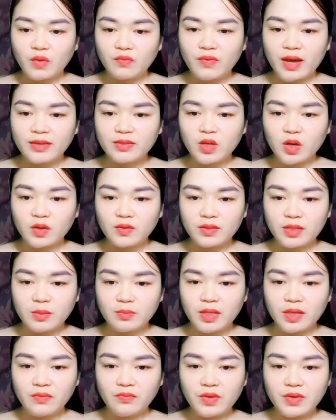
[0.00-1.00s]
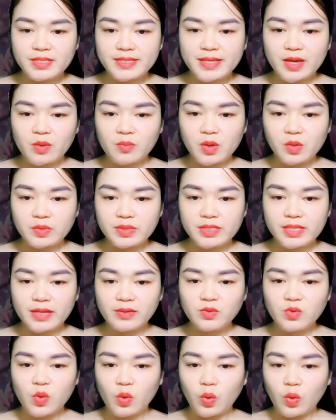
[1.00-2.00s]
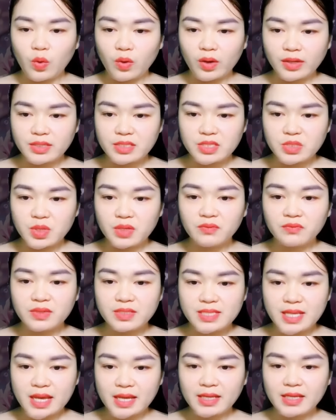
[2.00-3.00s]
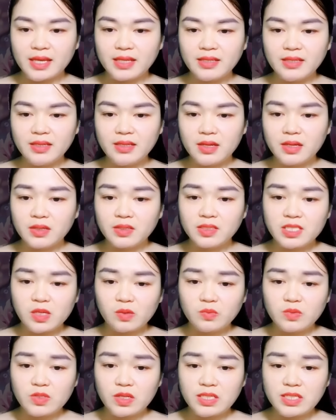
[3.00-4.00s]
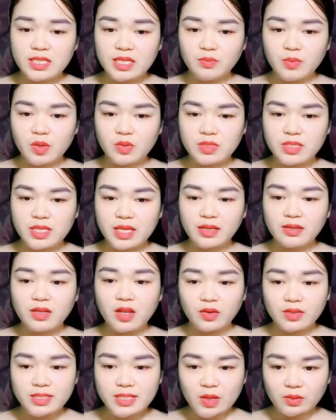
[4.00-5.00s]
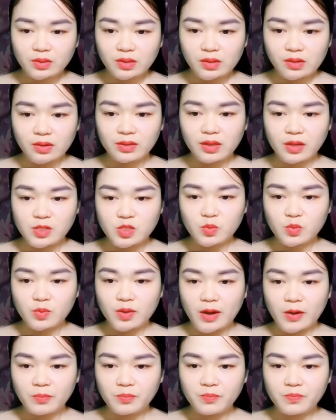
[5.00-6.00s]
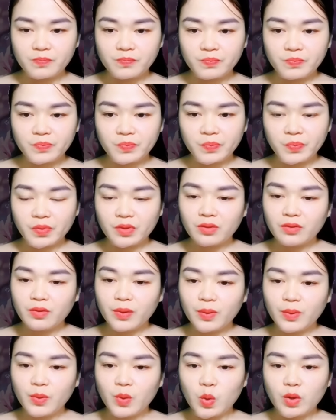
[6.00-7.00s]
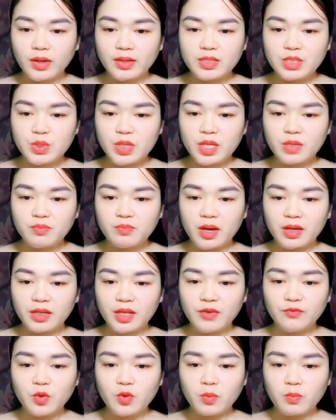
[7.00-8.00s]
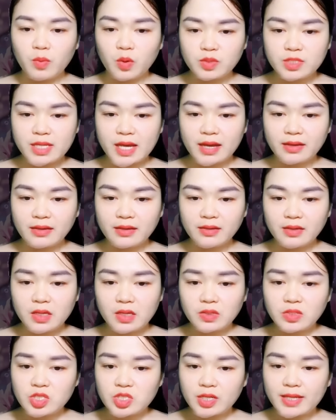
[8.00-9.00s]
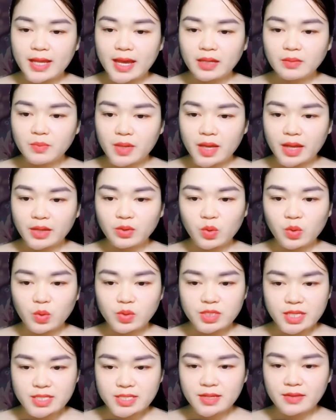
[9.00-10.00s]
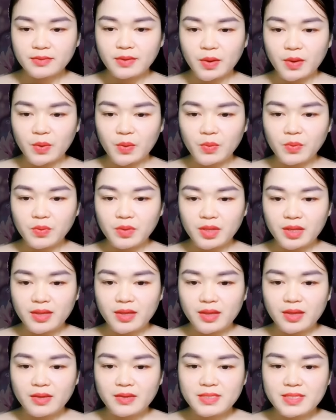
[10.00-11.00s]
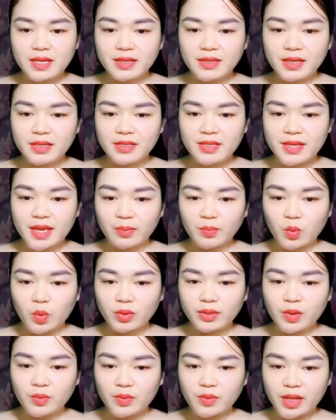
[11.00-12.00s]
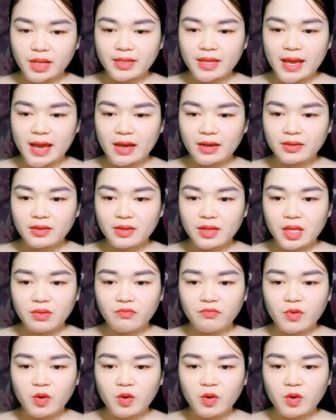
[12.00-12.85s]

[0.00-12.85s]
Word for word: Có fan còn tìm thấy video biểu diễn của Cố Cẩn Xuyên và Giang Yến trong chương trình biểu diễn đón giao thừa thời trung học. Cố Cẩn Xuyên mặc lễ phục màu trắng, chơi đàn piano trên sân khấu. Giang Yến nhảy múa theo nền nhạc,